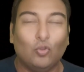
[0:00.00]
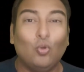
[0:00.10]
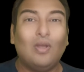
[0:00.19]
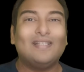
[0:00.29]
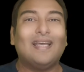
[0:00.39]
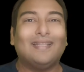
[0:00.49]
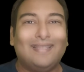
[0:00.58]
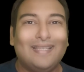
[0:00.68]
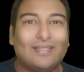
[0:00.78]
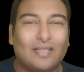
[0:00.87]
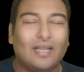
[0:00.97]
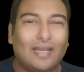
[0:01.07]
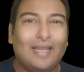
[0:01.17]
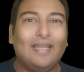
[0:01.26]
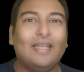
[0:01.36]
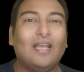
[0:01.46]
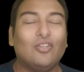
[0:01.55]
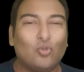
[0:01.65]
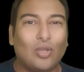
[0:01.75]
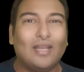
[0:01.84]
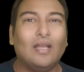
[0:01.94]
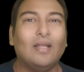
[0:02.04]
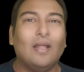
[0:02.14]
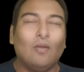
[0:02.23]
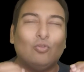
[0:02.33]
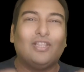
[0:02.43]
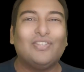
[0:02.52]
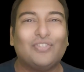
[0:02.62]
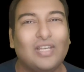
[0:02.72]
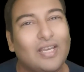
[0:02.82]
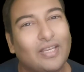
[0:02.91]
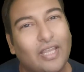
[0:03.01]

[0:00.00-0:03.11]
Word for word: 2030 तक इंडिया जो है ना वो 10 ट्रिलियन की